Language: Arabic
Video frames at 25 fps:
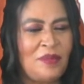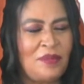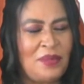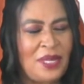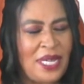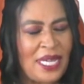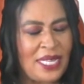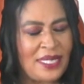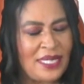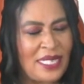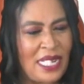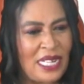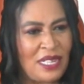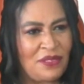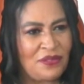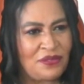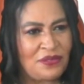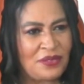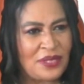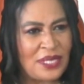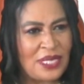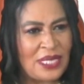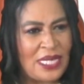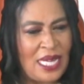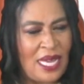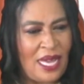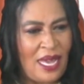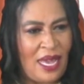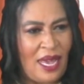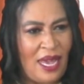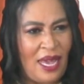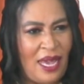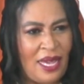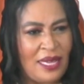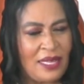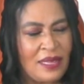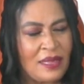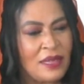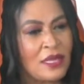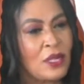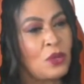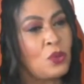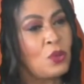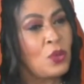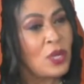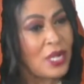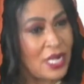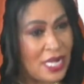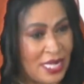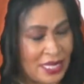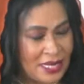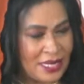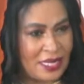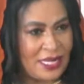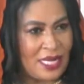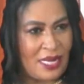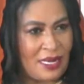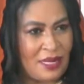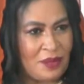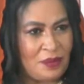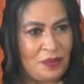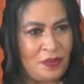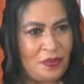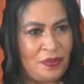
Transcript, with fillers: بيختلف حيتطور اكثر